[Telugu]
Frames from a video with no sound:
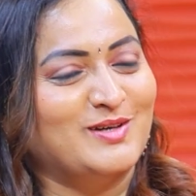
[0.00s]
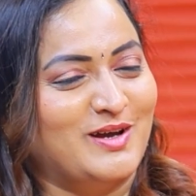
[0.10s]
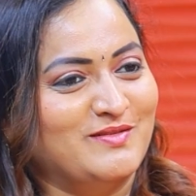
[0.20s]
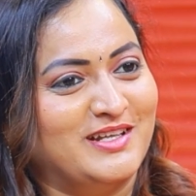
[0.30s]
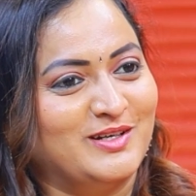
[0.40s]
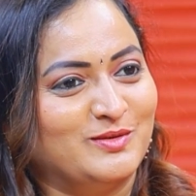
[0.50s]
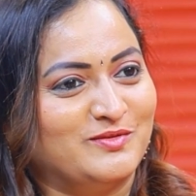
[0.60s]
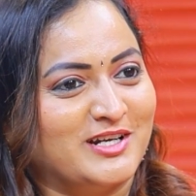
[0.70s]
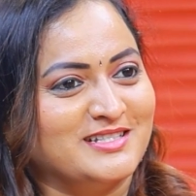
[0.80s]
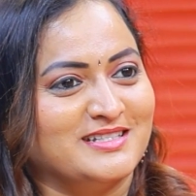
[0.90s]
యూ హ్యావ్ వెరీ గుడ్
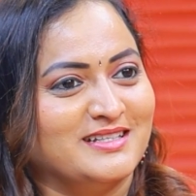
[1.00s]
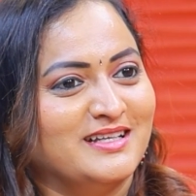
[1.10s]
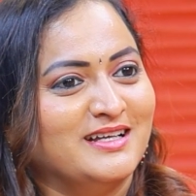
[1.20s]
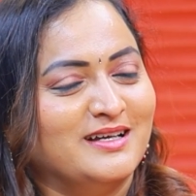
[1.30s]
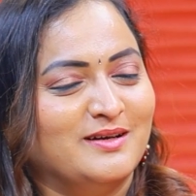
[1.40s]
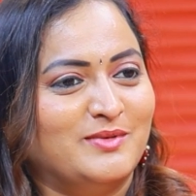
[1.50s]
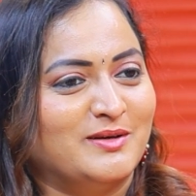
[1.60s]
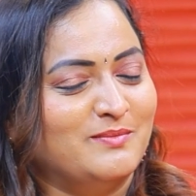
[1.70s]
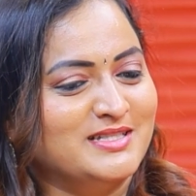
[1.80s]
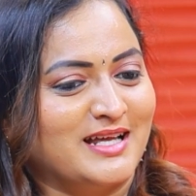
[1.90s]
ఫ్రెండ్స్
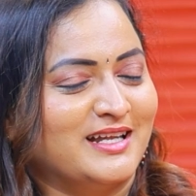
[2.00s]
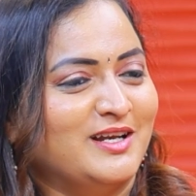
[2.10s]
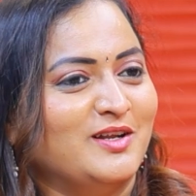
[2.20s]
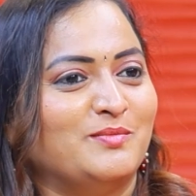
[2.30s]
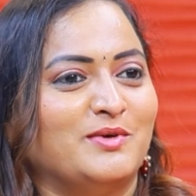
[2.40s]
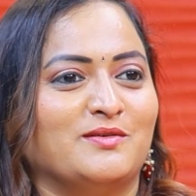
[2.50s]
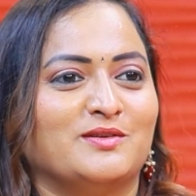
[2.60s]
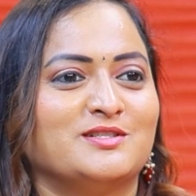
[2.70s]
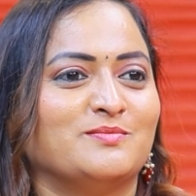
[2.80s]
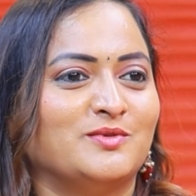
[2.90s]
బట్ మీ సర్కిల్లో ఎప్పుడు
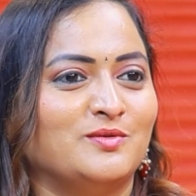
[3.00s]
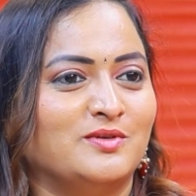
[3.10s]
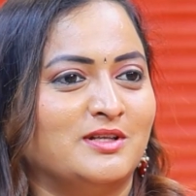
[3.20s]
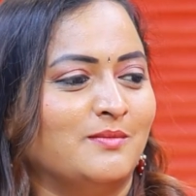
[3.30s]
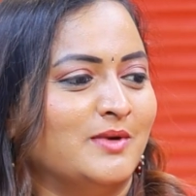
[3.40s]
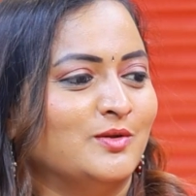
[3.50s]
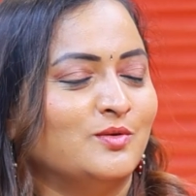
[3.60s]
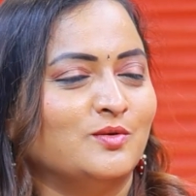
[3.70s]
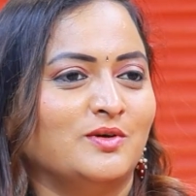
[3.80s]
ఎవరు చెప్తూ ఉండరా మధు